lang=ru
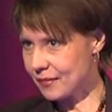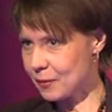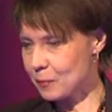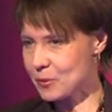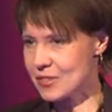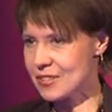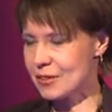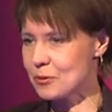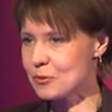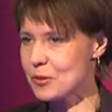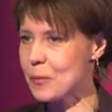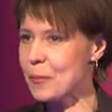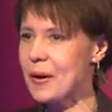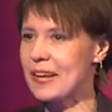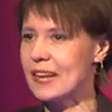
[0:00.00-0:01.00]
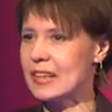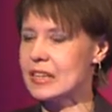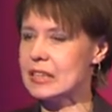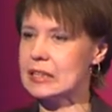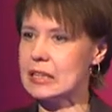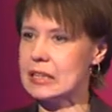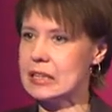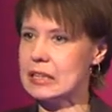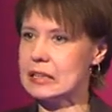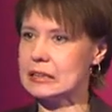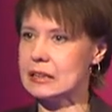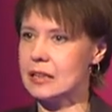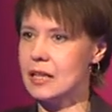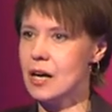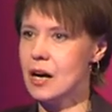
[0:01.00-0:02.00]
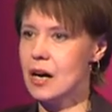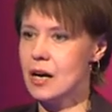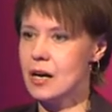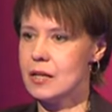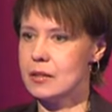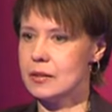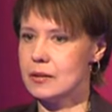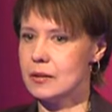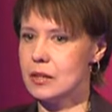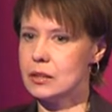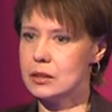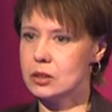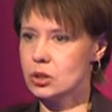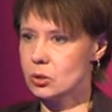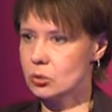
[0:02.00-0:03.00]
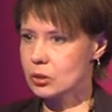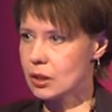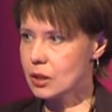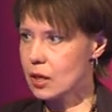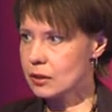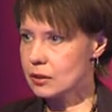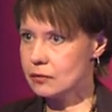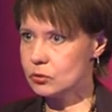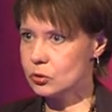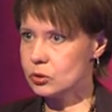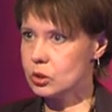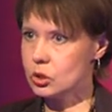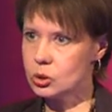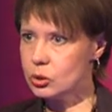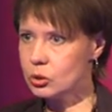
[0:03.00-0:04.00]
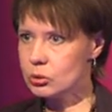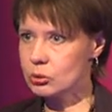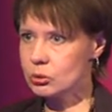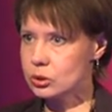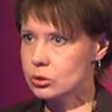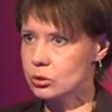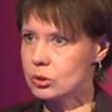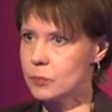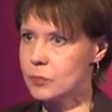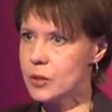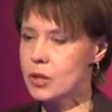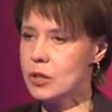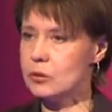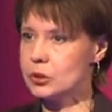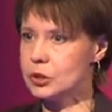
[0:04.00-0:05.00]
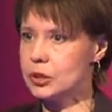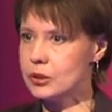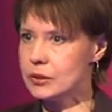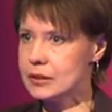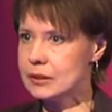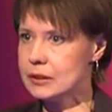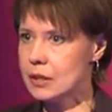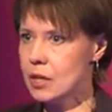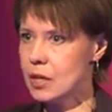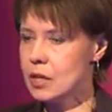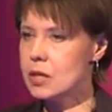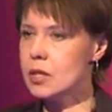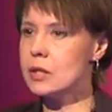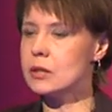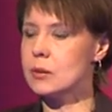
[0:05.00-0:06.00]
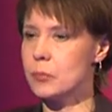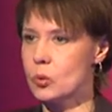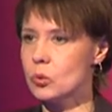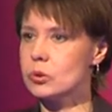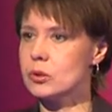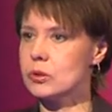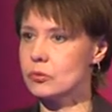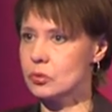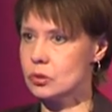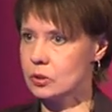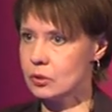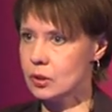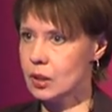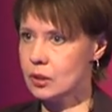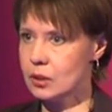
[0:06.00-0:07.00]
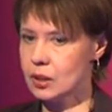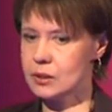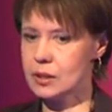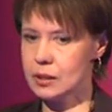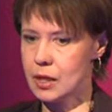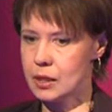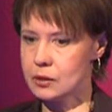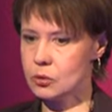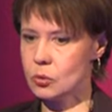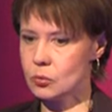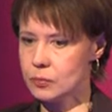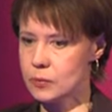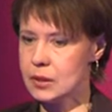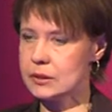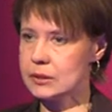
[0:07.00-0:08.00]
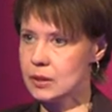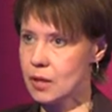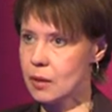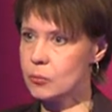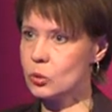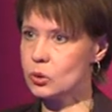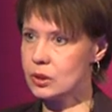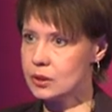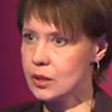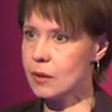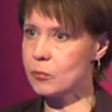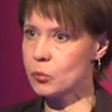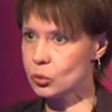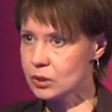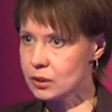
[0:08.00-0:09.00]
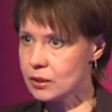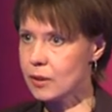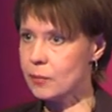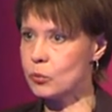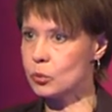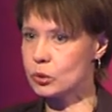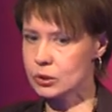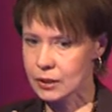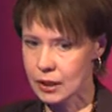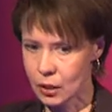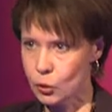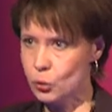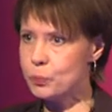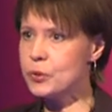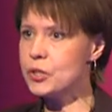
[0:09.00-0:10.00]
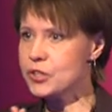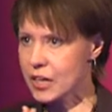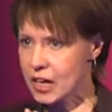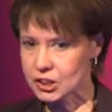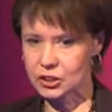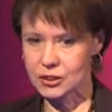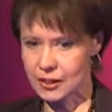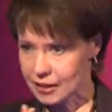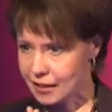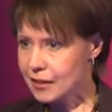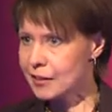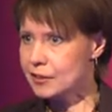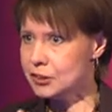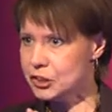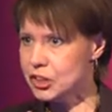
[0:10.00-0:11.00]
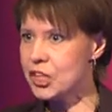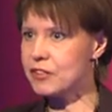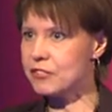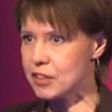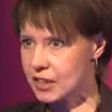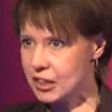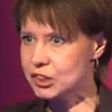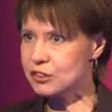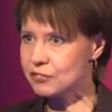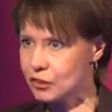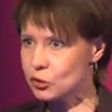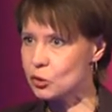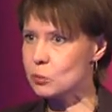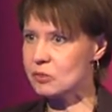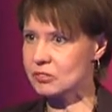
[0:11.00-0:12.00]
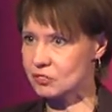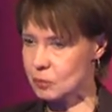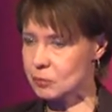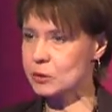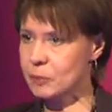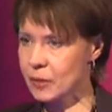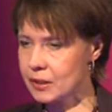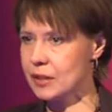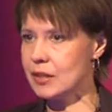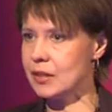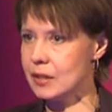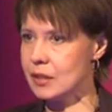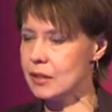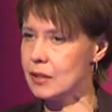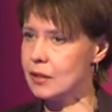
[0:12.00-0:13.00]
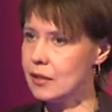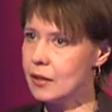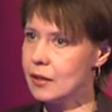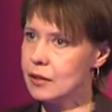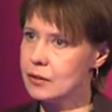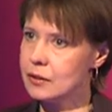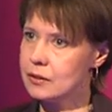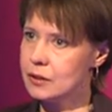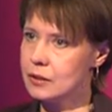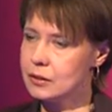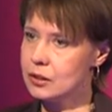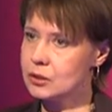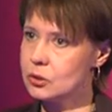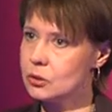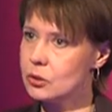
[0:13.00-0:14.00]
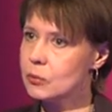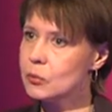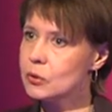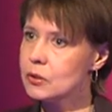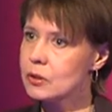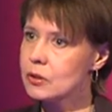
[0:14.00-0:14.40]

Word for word: постановке «Маленькие трагедии». Э, это что-то как-то вот щелкнуло, что-то переключилось? Или это просто вот надо на одном месте работать, работать, работать, любить каждое дерево и каждого гнома в своем исполнении? И тогда что-то... Будет? надо,